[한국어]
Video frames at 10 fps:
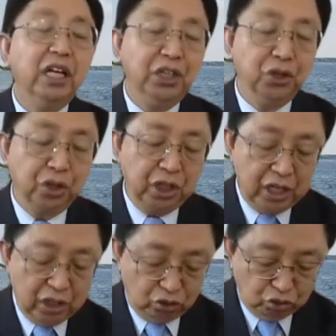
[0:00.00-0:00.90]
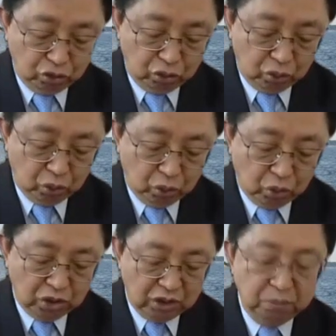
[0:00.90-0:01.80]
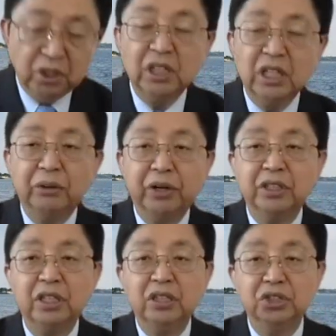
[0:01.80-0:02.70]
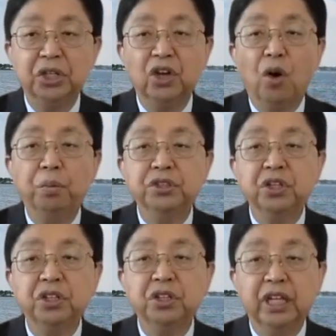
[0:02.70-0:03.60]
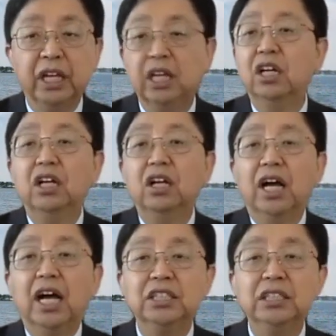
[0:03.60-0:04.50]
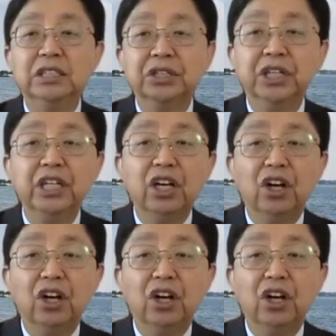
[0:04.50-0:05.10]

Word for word: 이렇게 죽도록 힘들다 그랬을 적이 없었는데 하신 적이